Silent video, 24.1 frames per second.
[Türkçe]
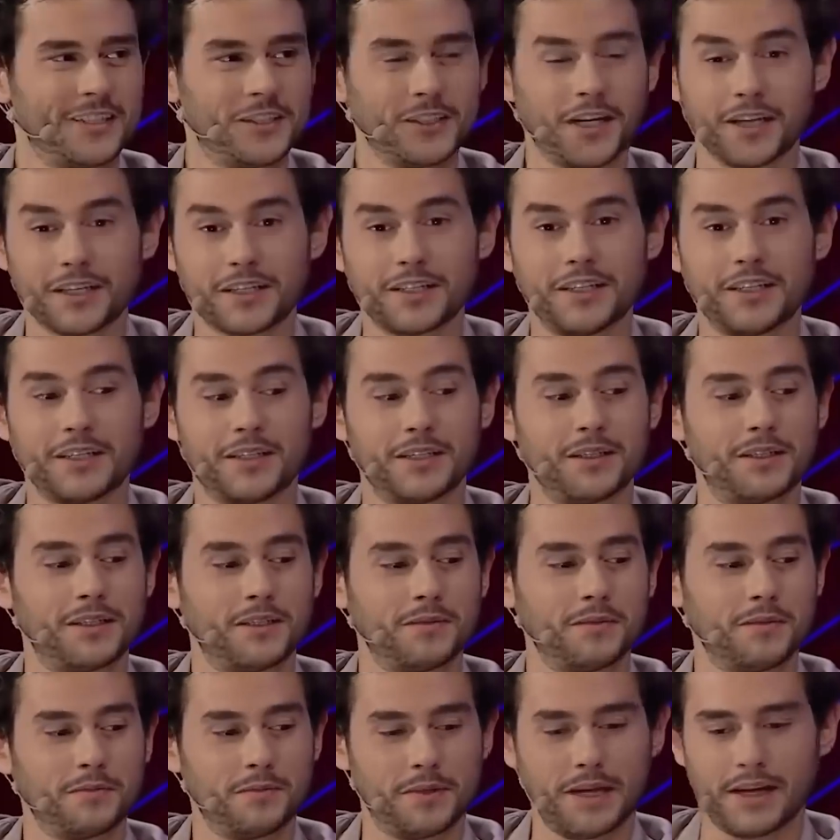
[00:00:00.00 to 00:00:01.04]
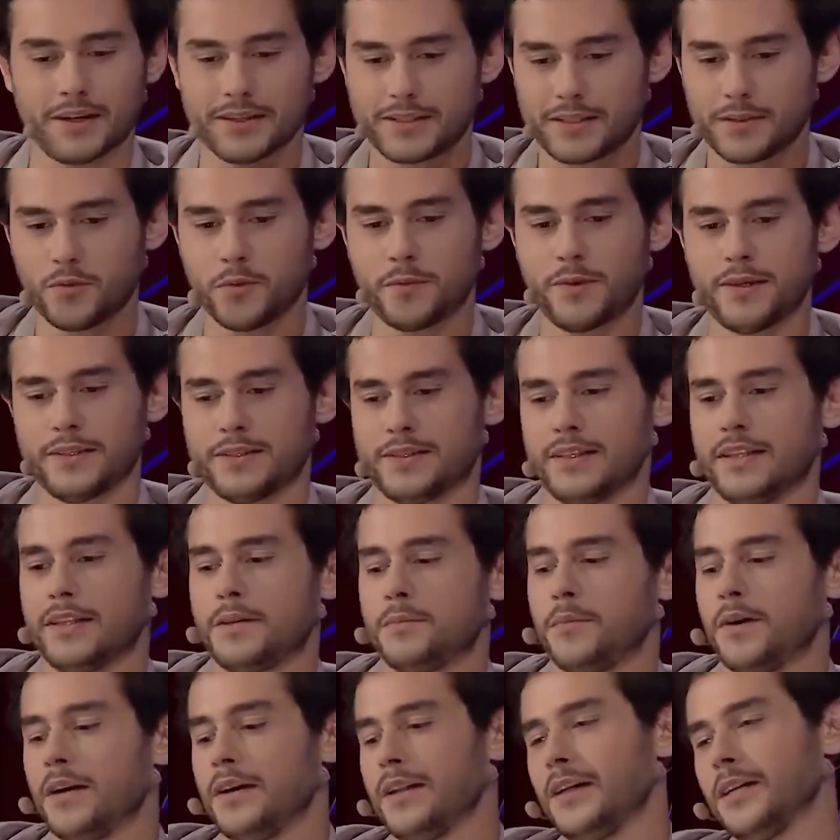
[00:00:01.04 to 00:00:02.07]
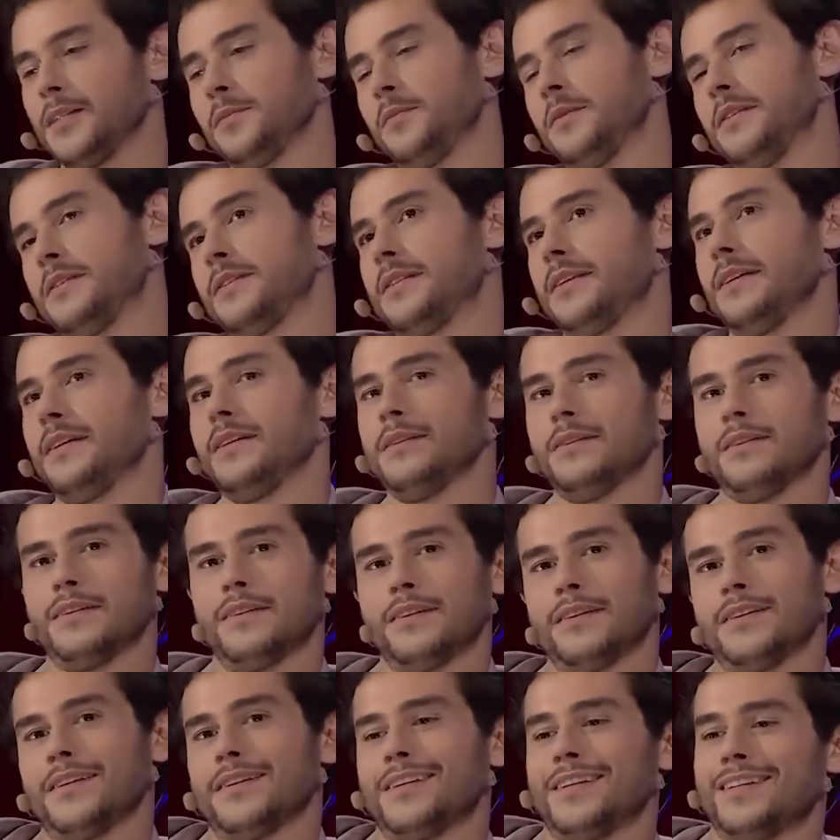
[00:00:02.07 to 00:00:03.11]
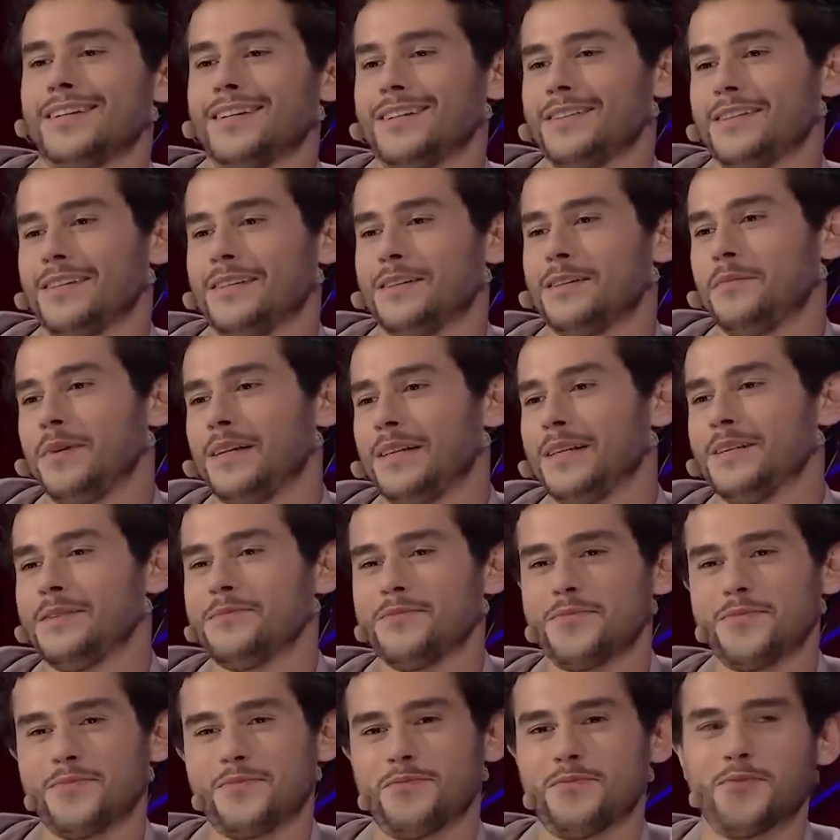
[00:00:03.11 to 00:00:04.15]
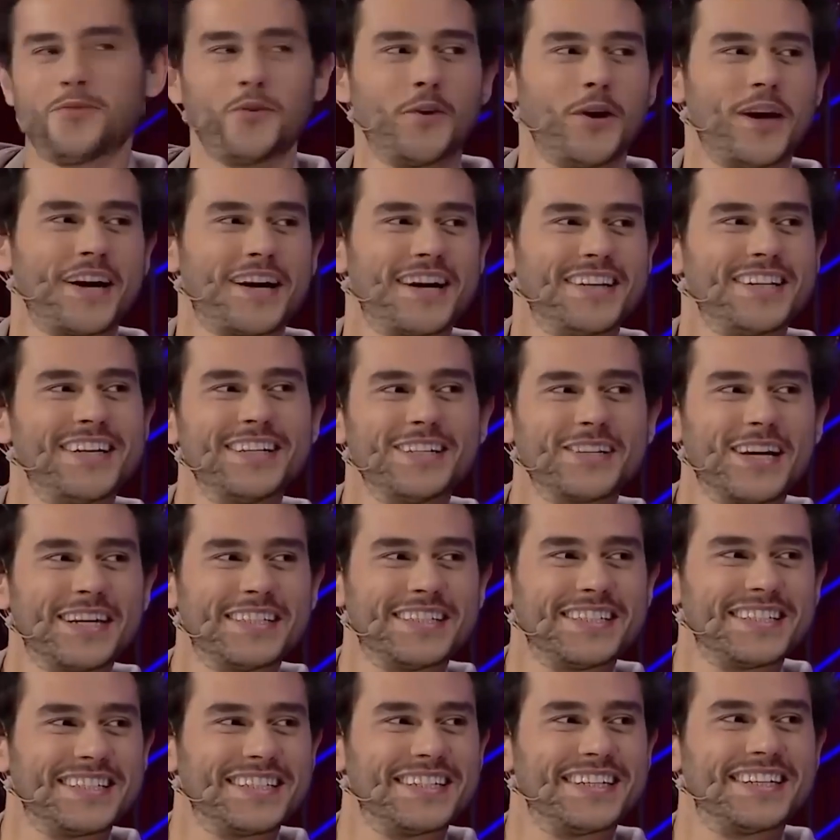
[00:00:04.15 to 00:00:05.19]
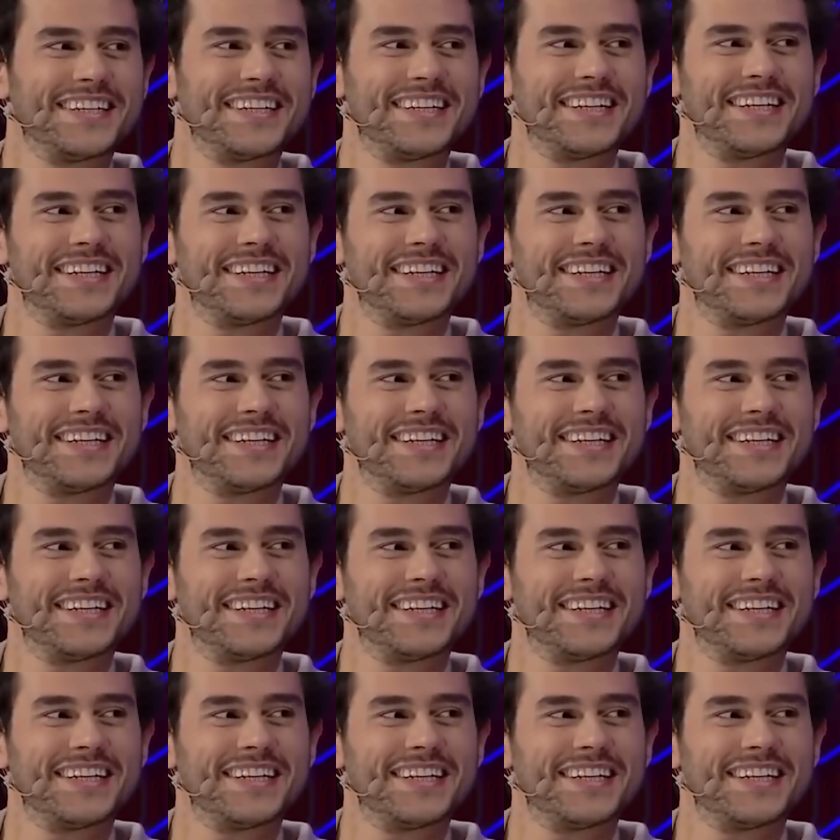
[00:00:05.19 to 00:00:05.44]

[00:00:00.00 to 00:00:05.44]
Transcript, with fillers: isteği, Evet. şarkıları yazdım o besteleri paylaşma isteği. Evet. Ee, evet, beni ne zaman bu albüm çıktı kadar mı getirdi. yoksa